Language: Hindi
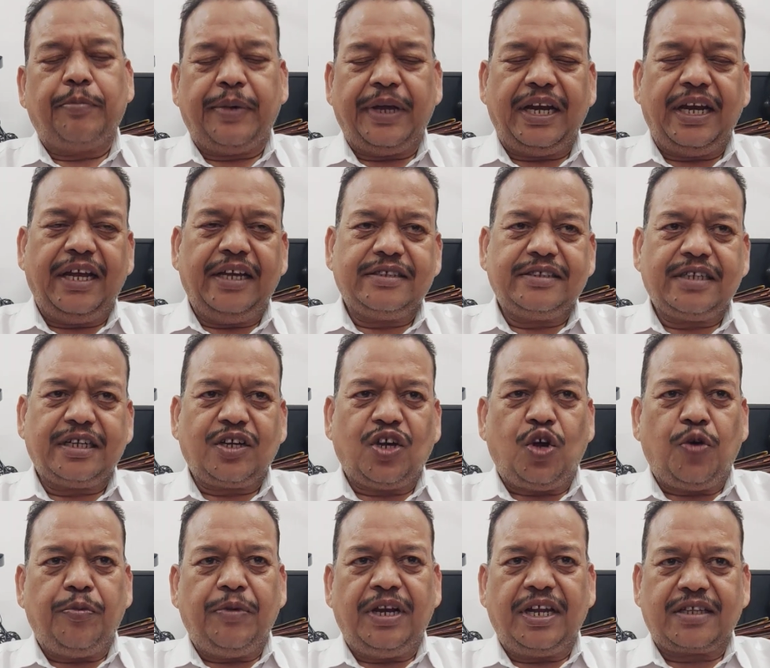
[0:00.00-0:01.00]
पहले ऐसा
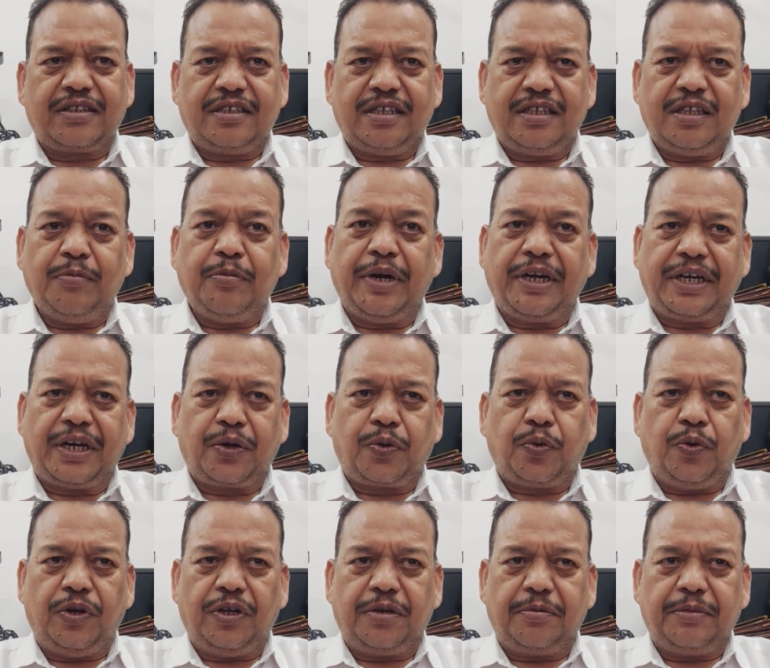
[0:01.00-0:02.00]
गांव में लगता था वाटर
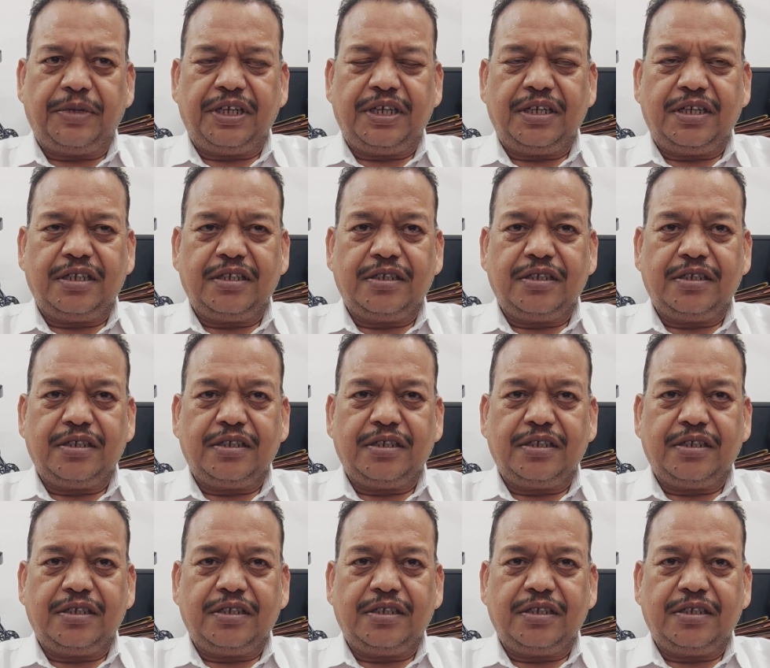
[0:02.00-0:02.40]
कूलर में